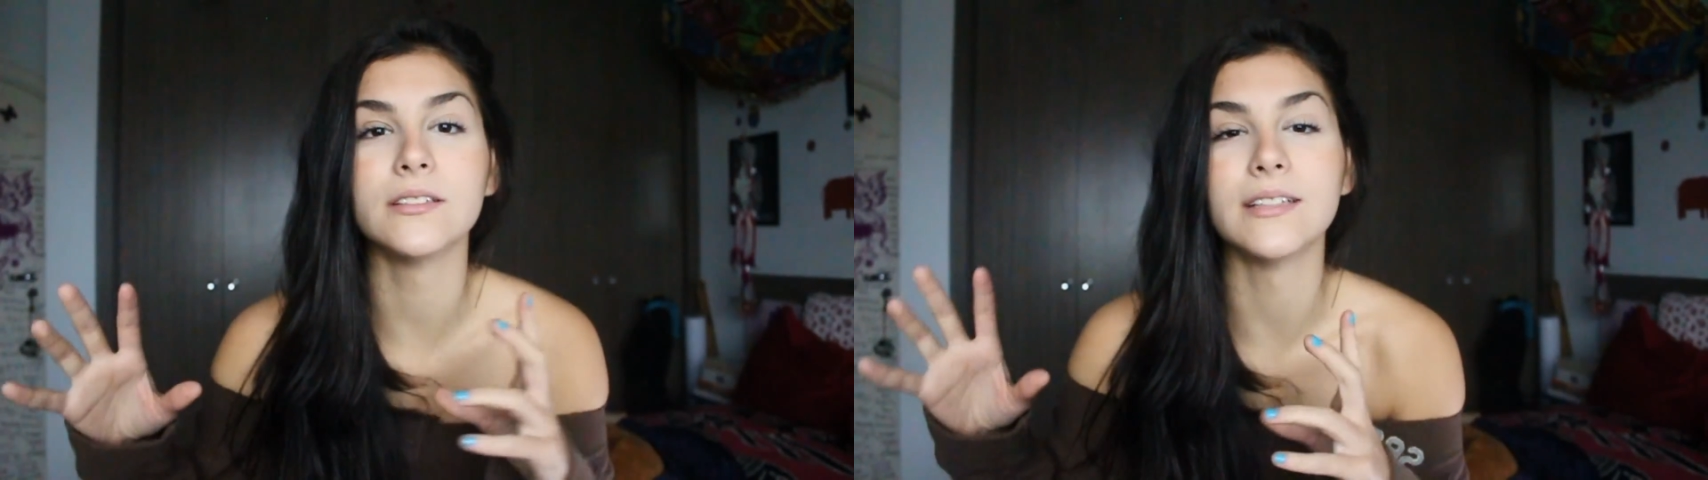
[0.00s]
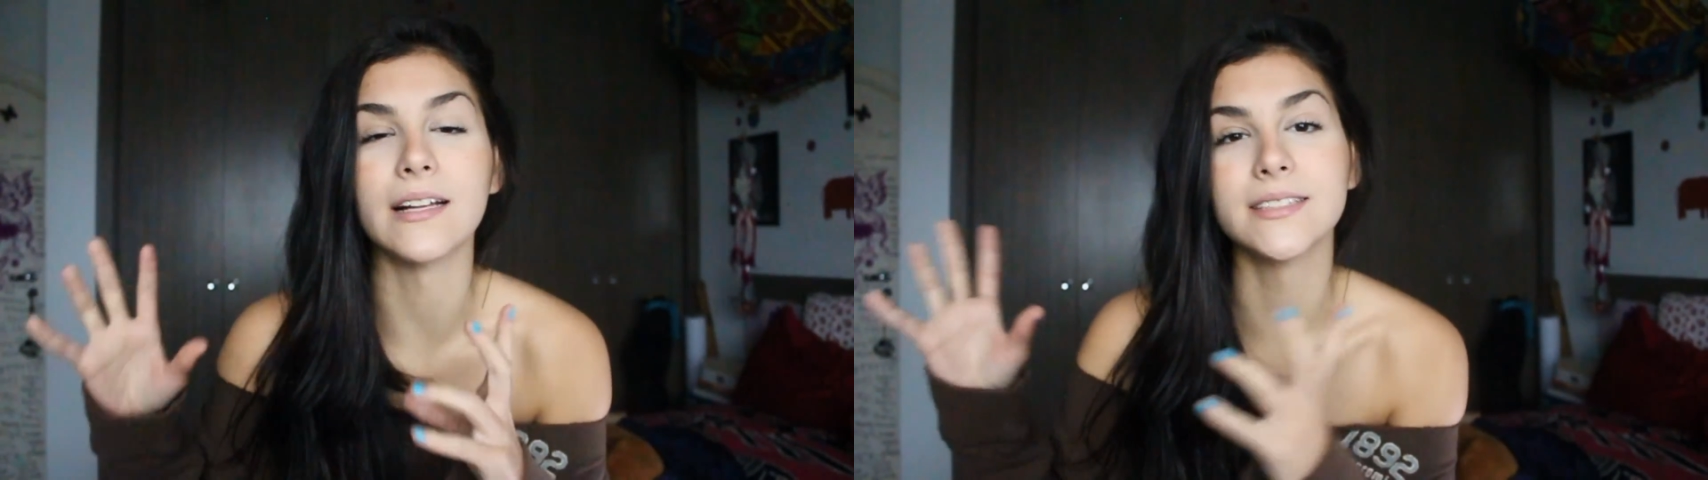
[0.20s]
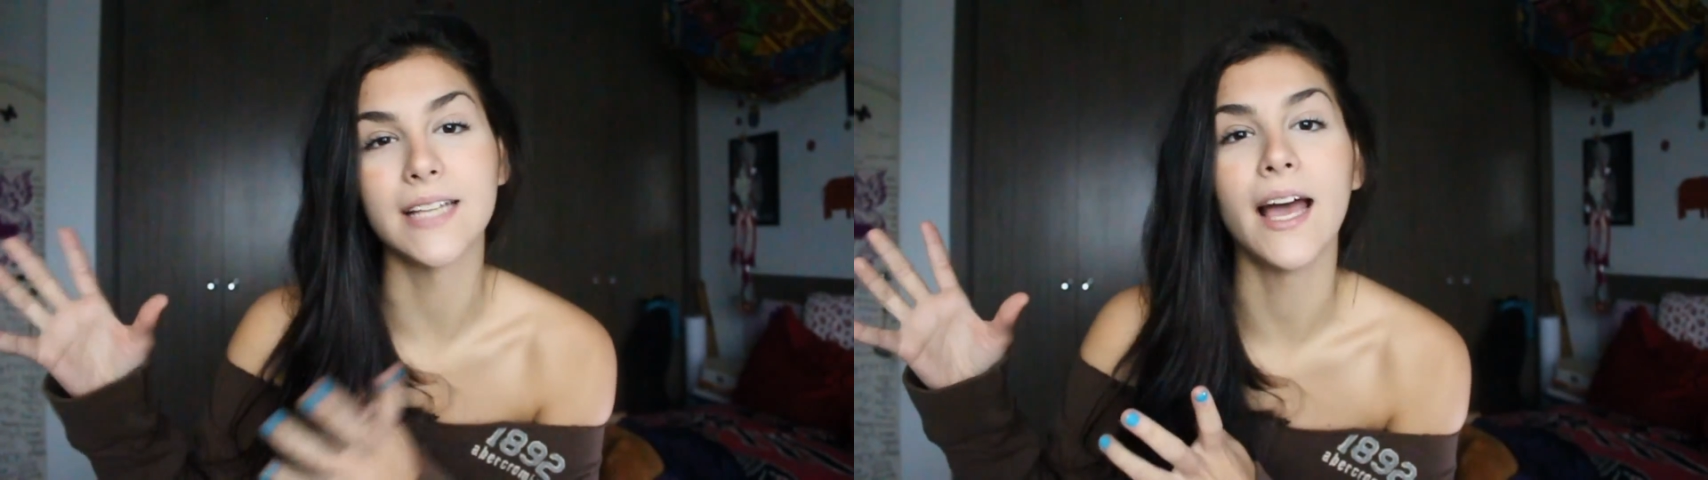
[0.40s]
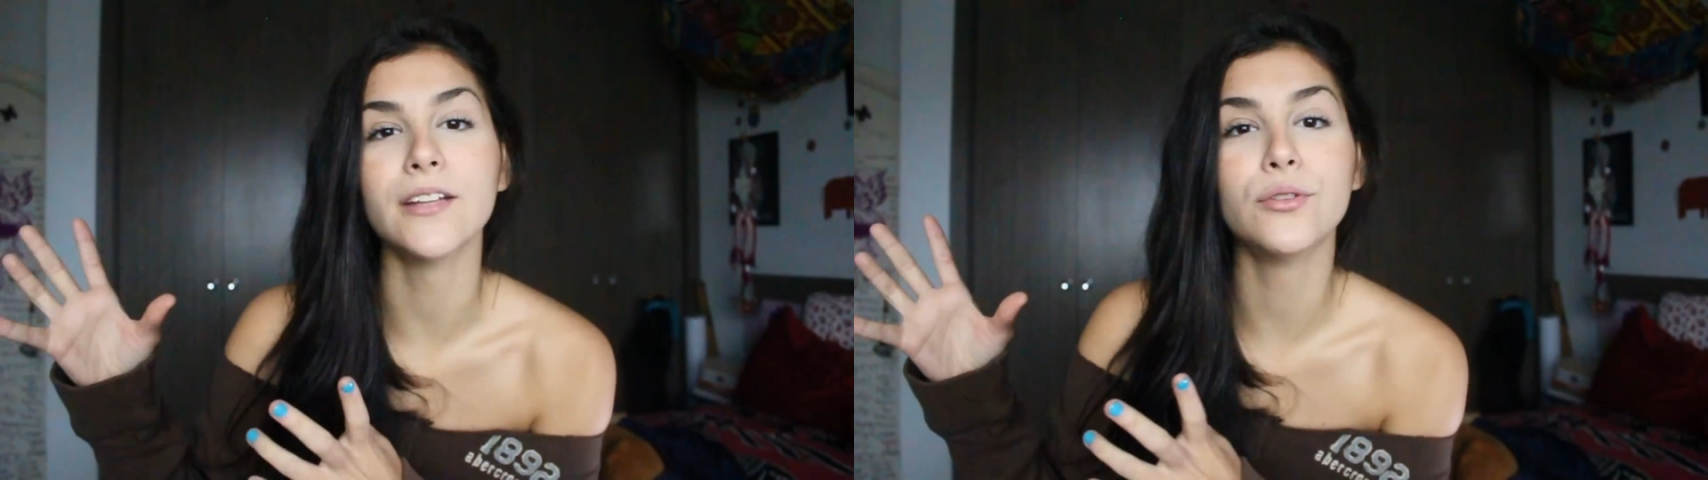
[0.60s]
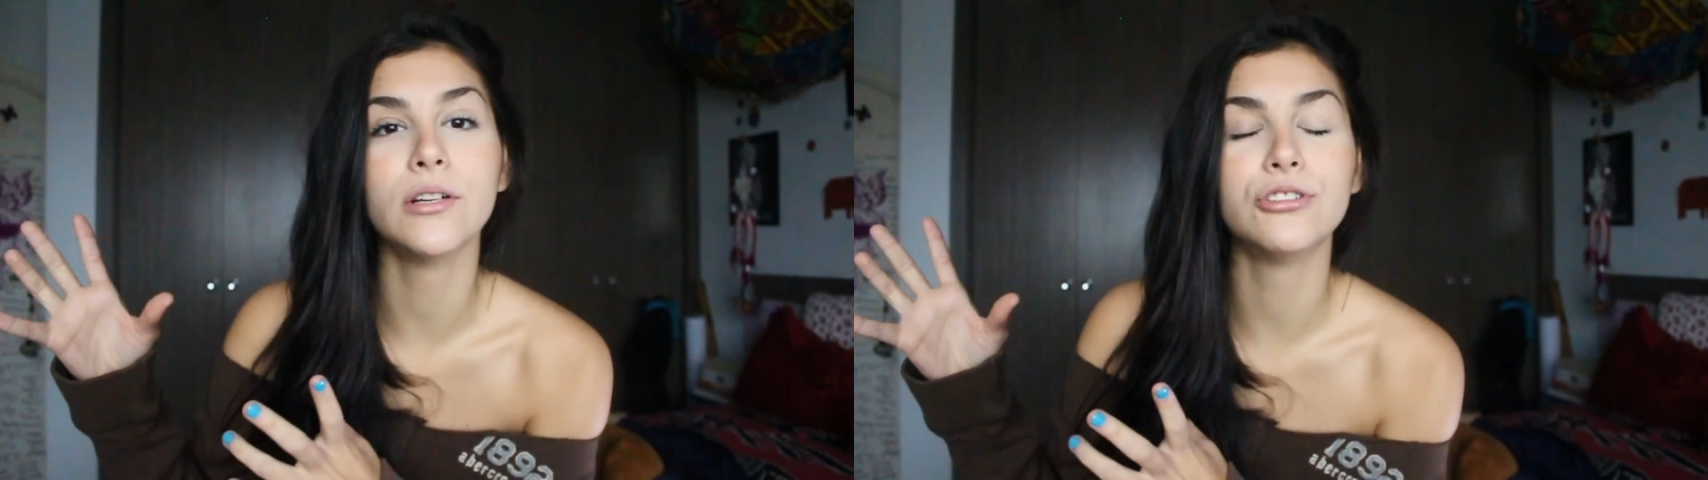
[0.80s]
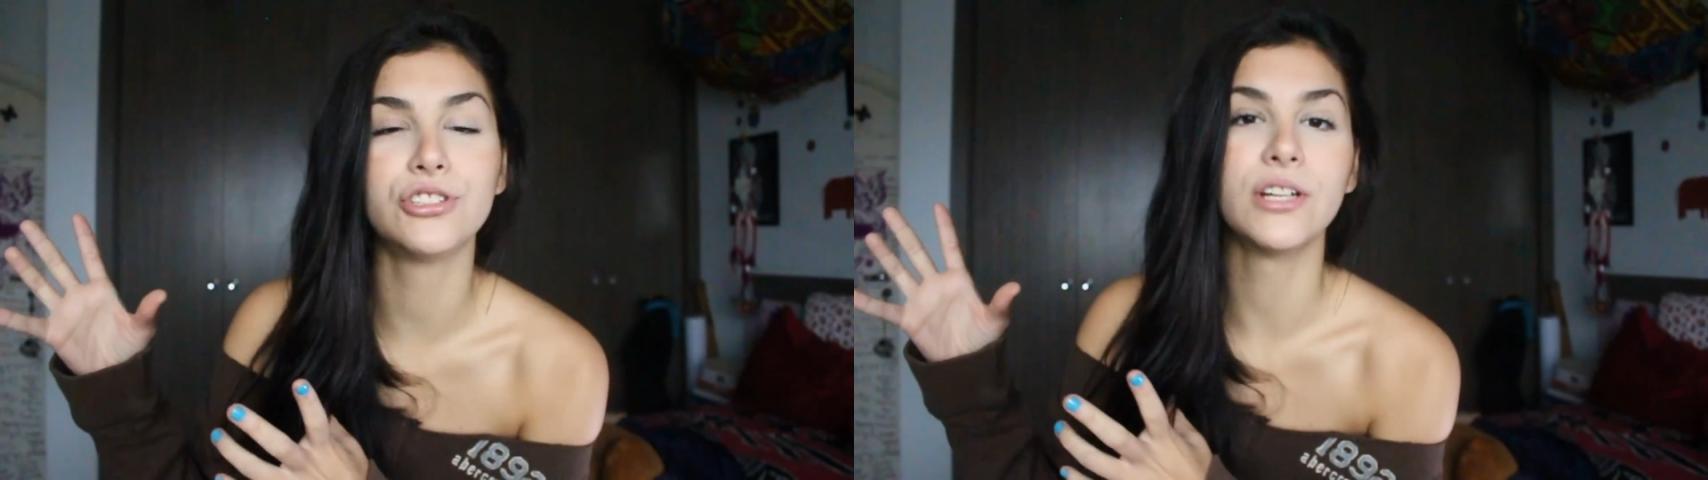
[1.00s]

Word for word: na Serra do Rio de